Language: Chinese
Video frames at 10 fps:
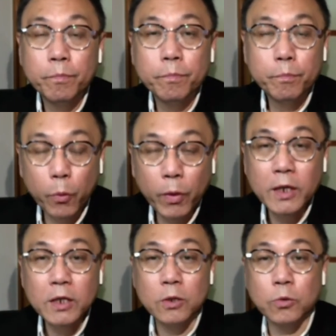不为
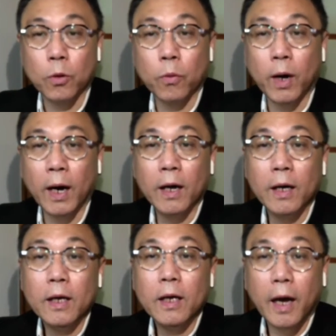你说话，
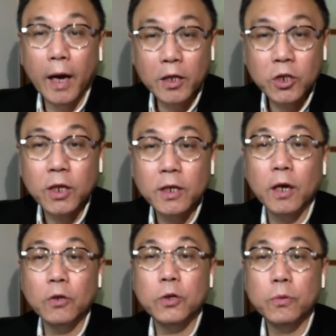而且要
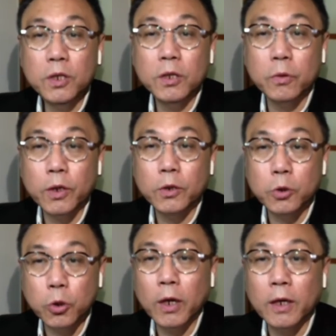求议会
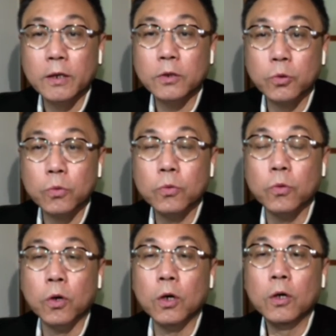确认中
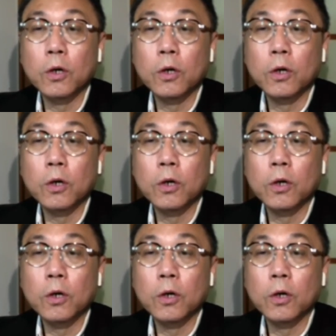国。